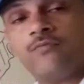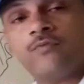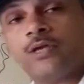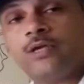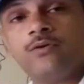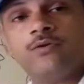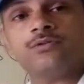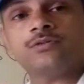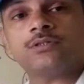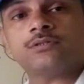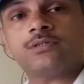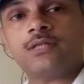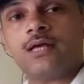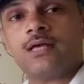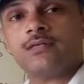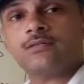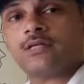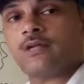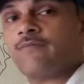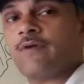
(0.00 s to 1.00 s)
वही हो सकता
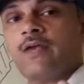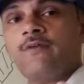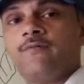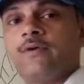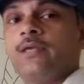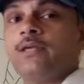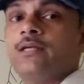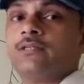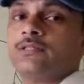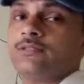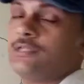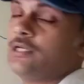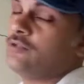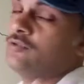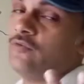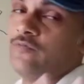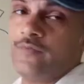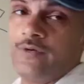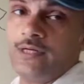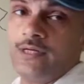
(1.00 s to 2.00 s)
है सर्वाइव वही कर सकता है
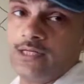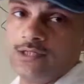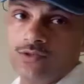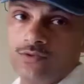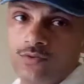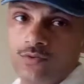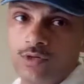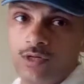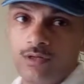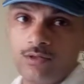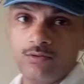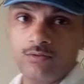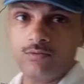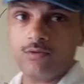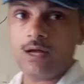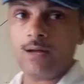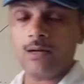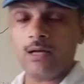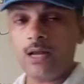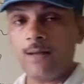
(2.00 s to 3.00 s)
जो फिटेस्ट होगा तो
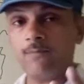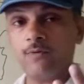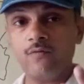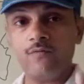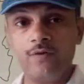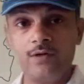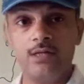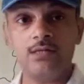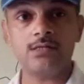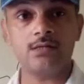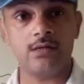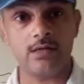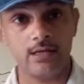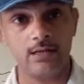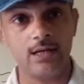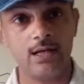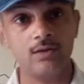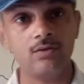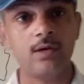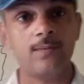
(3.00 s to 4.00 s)
अगर आपको फिटेस्ट
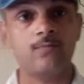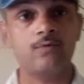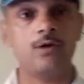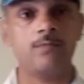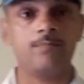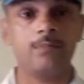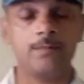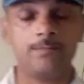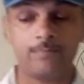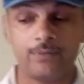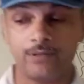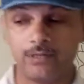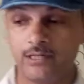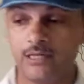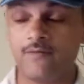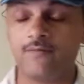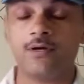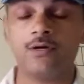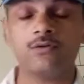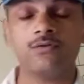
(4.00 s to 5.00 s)
रहना है तो आपको अपने
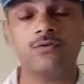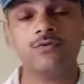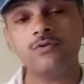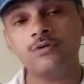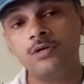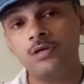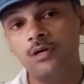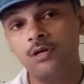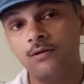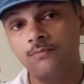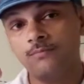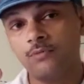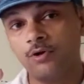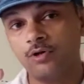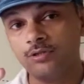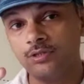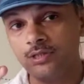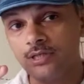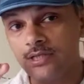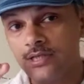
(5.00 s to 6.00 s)
पर्यावरण को
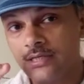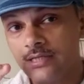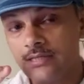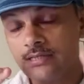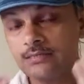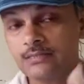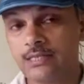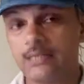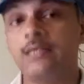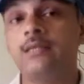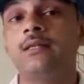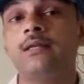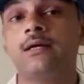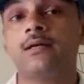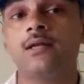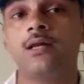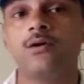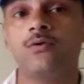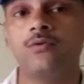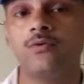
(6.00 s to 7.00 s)
बहुत ही सही
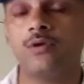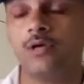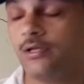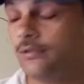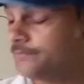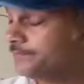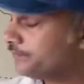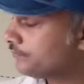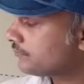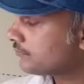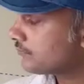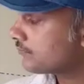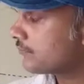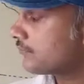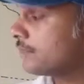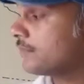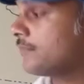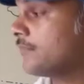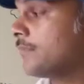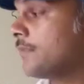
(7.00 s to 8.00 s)
रखना होगा
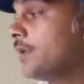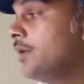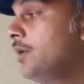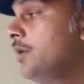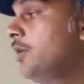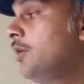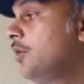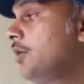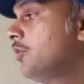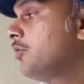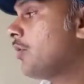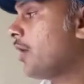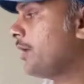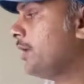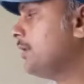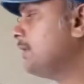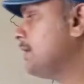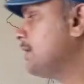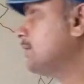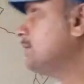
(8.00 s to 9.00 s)
तो
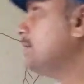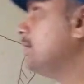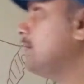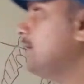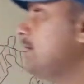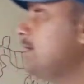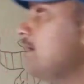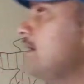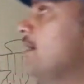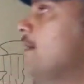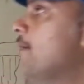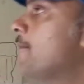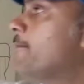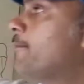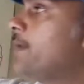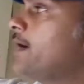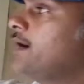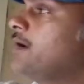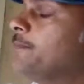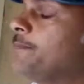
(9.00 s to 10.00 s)
आइए देखते हैं
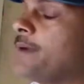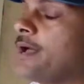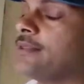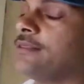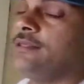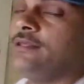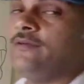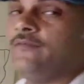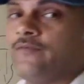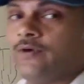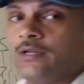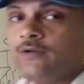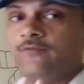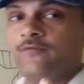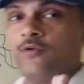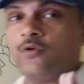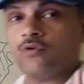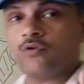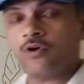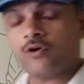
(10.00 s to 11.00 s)
पर्णपाती वन
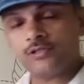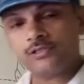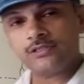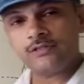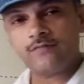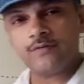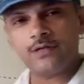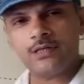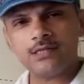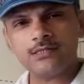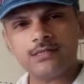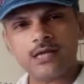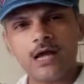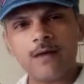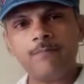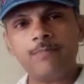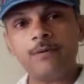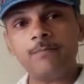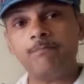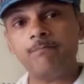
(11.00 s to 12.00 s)
वो कौन से वन है
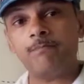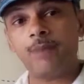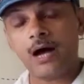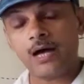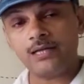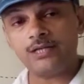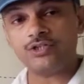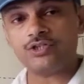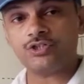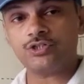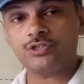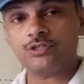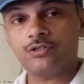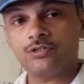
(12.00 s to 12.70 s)
जहाँ पर बारिश